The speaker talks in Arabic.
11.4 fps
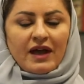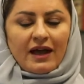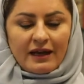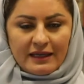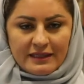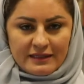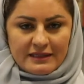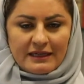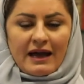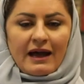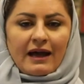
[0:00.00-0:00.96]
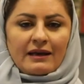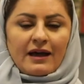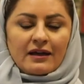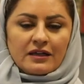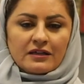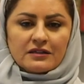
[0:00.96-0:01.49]
الاطلاع على
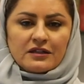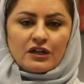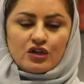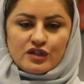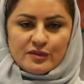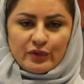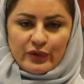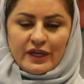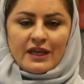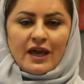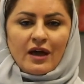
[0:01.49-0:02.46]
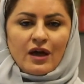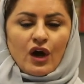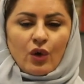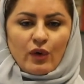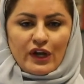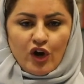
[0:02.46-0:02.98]
الخطة الأسبوعية
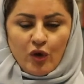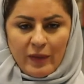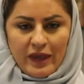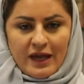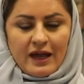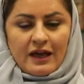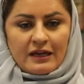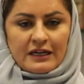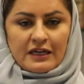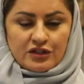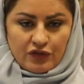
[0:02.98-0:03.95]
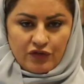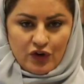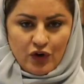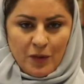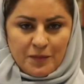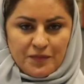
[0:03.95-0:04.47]
واليومية
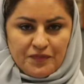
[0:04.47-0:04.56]
لطفلهم